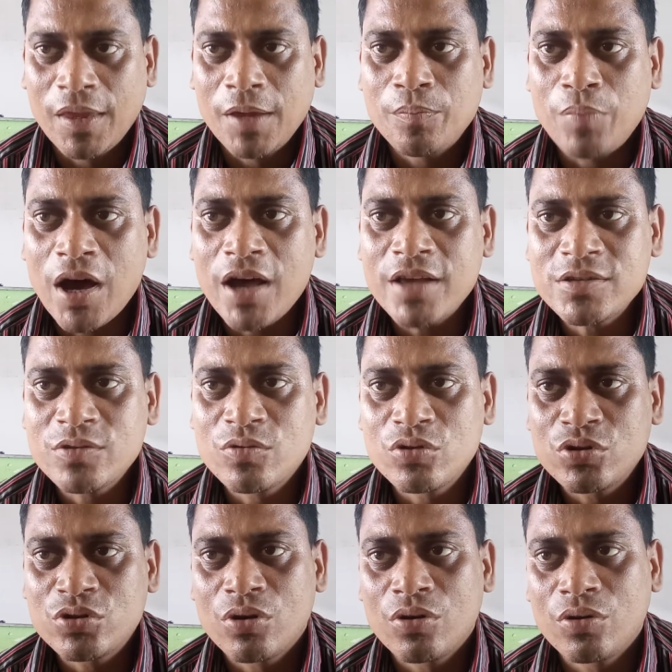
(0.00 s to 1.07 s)
পাঁচ গুণ
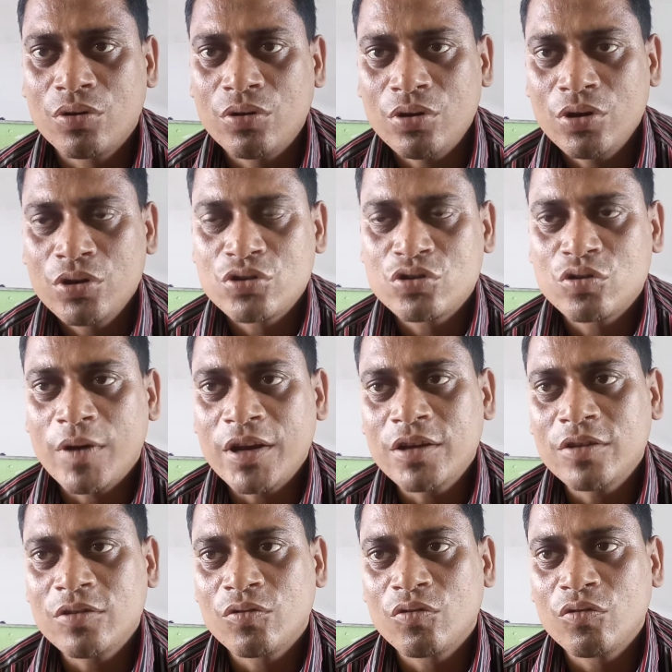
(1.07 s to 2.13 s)
শূন্য সমান
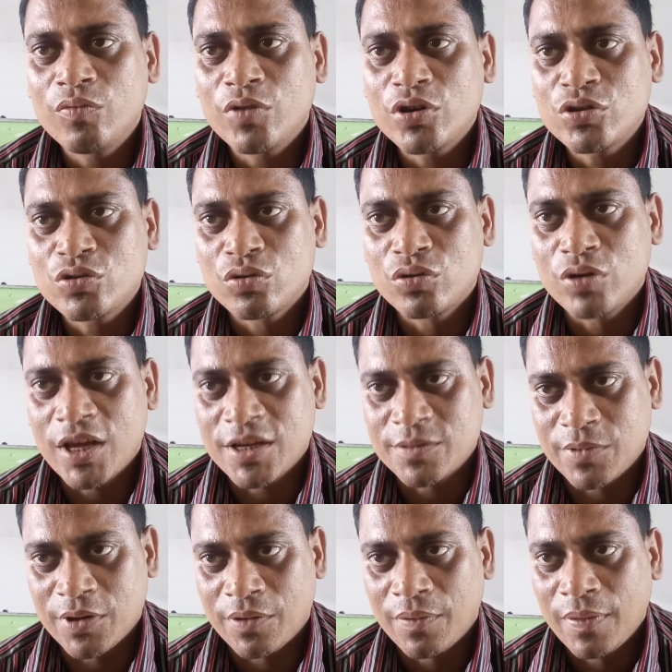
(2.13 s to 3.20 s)
কিন্তু গুণফল শূন্যই আসবে